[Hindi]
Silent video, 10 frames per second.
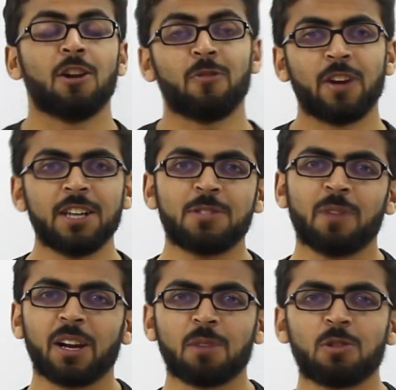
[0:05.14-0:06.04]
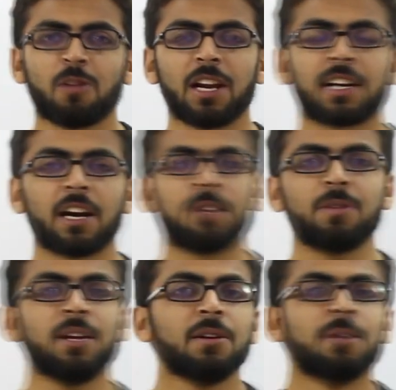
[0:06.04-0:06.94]
हेलो फ्रेंड्स वेलकम टू वेल
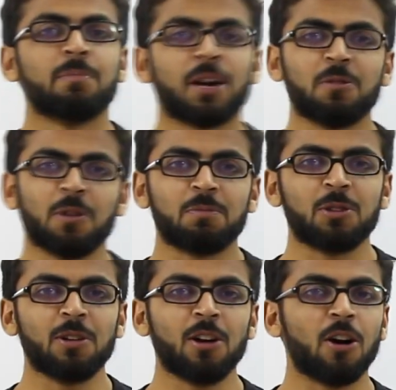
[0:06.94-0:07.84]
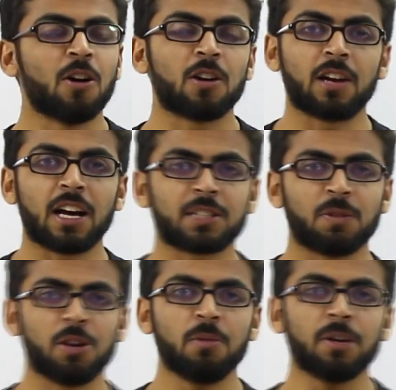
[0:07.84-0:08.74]
अकेडमी मैं हूं अब्दुल और लास्ट
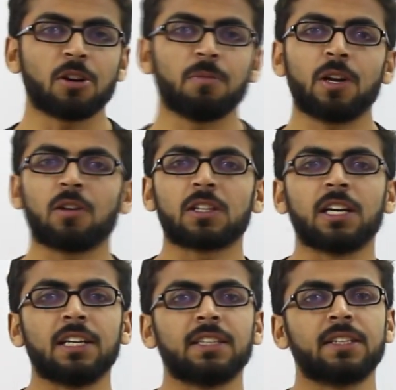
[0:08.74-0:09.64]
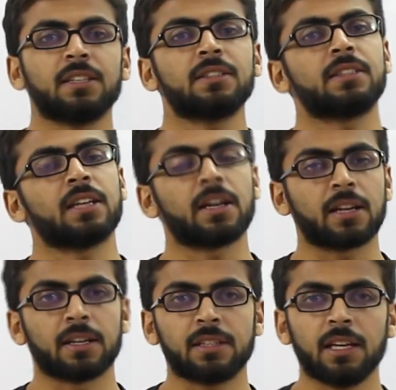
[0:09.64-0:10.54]
वीडियो में कंप्यूटर ऑर्गेनाइजेशन
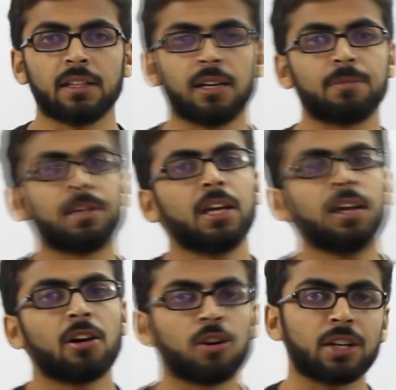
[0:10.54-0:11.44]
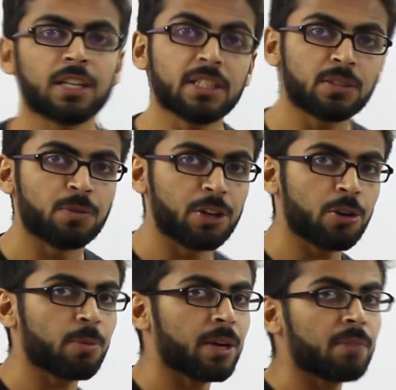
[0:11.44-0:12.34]
स्टार्ट कर दिया था हमने और इस
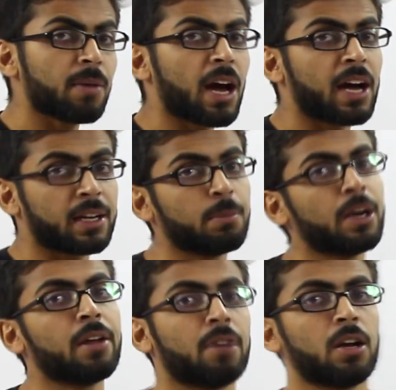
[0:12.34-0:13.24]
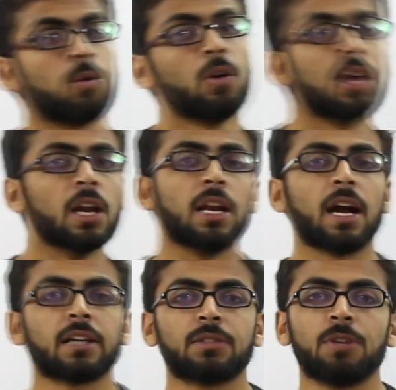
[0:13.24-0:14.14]
वीडियो में मैं आगे बढ़ने वाला हूं
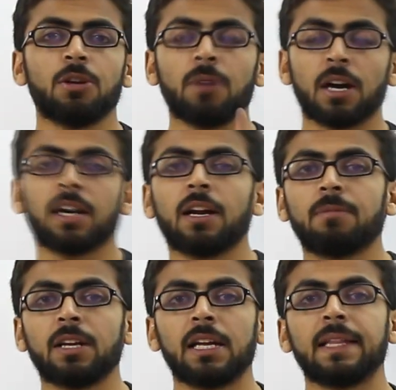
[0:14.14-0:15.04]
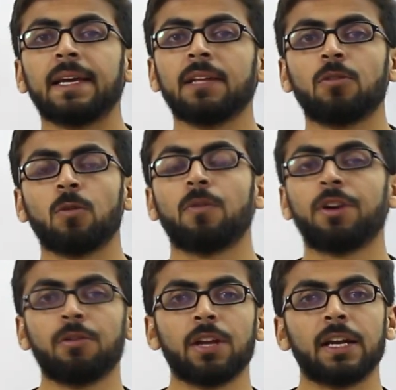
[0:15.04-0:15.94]
लास्ट वीडियो में अगर आपने नहीं देखी तो वो
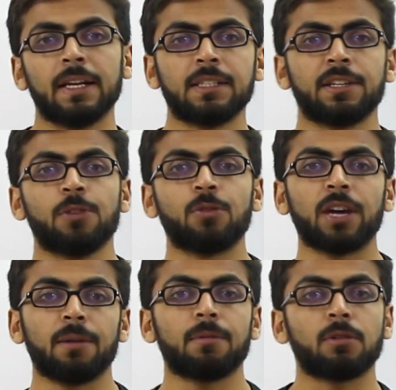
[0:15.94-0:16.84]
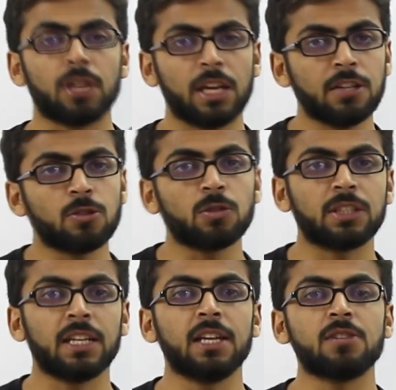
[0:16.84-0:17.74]
वीडियो देख लीजिए क्योंकि ये जो
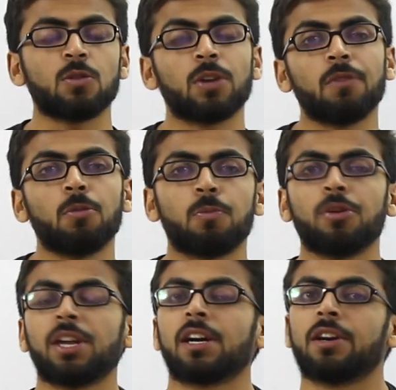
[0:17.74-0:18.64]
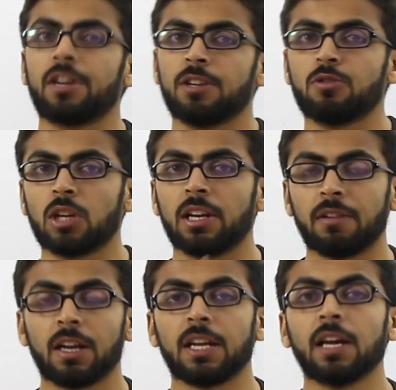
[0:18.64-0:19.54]
सीरीज होगी वो पूरी कंटिन्यू चलने
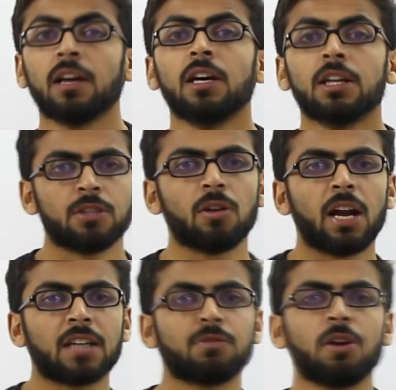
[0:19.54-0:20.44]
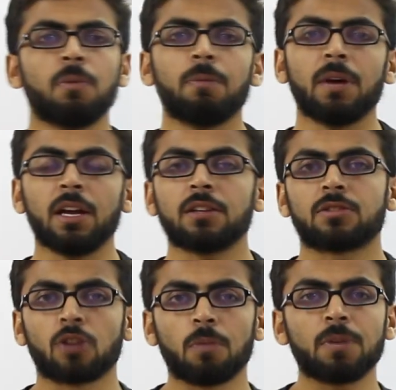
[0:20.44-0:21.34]
वाली है सो so, लास्ट वीडियो में मैं
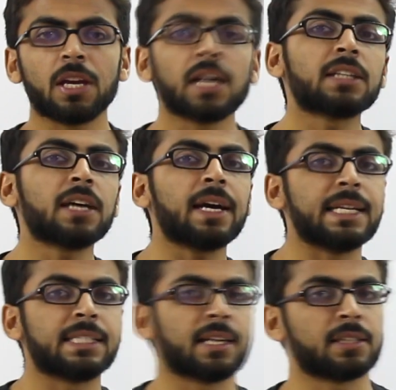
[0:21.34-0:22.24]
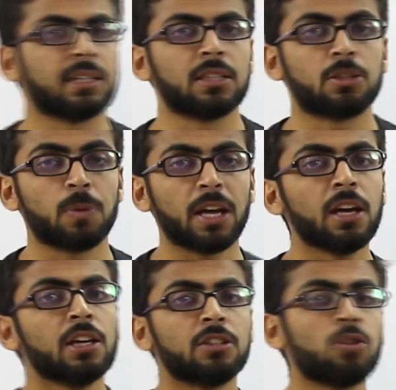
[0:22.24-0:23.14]
स्टॉप किया था इंस्ट्रक्शन पे
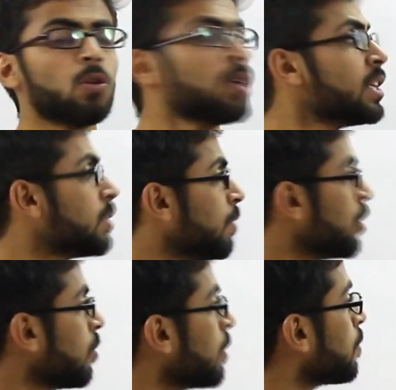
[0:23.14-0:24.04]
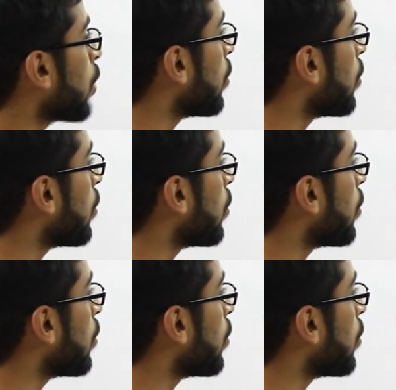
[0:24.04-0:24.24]
सो so, इस वीडियो में